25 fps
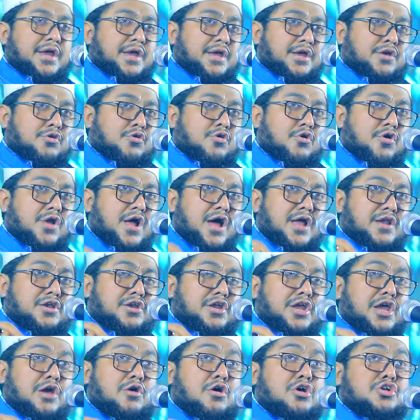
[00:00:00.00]
এই
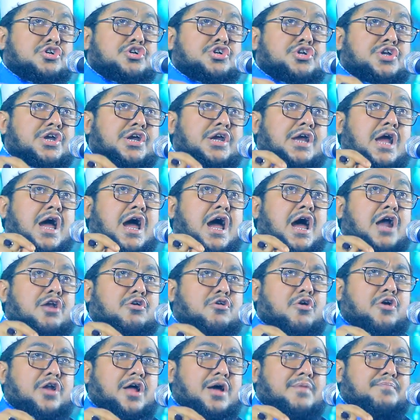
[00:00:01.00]
কোরআনকে অস্বীকার
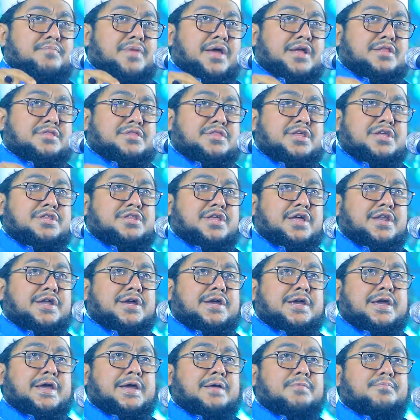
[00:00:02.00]
করা
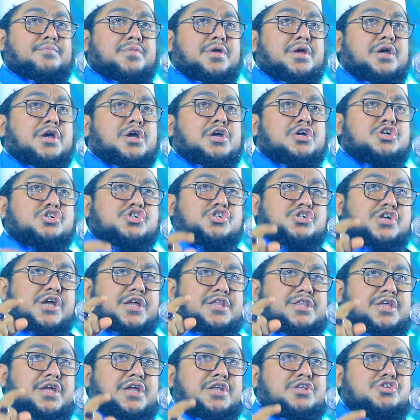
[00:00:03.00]
ব্যক্তিদেরকে
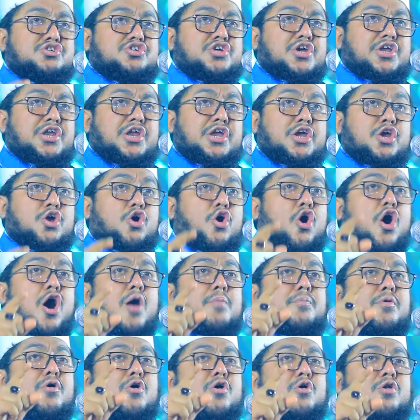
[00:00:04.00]
সেদিন যিনি
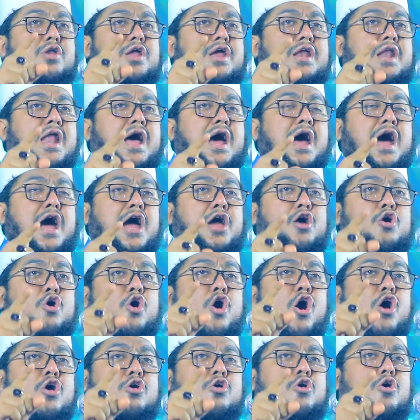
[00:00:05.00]
অবলীলায়
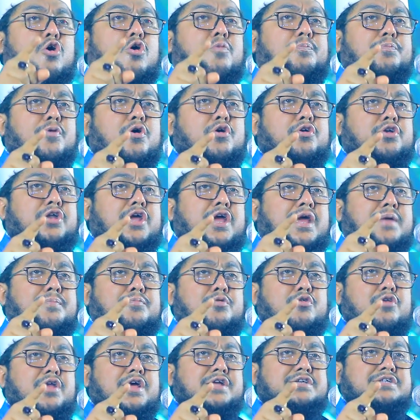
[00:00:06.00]
অকপটে
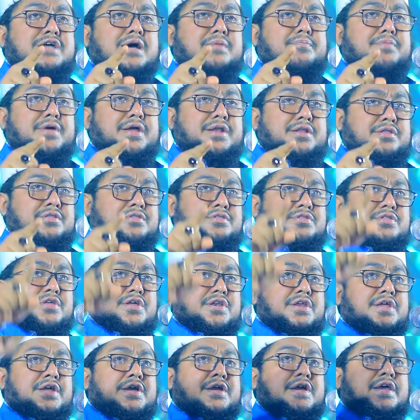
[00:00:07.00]
ভুলে যাবেন
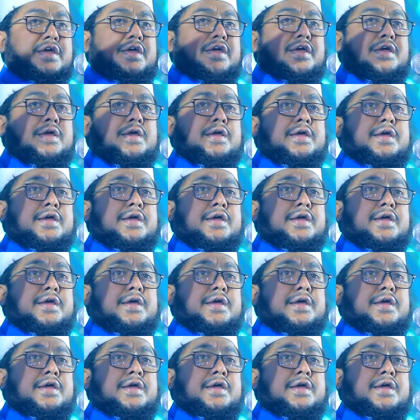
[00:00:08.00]
তিনি কে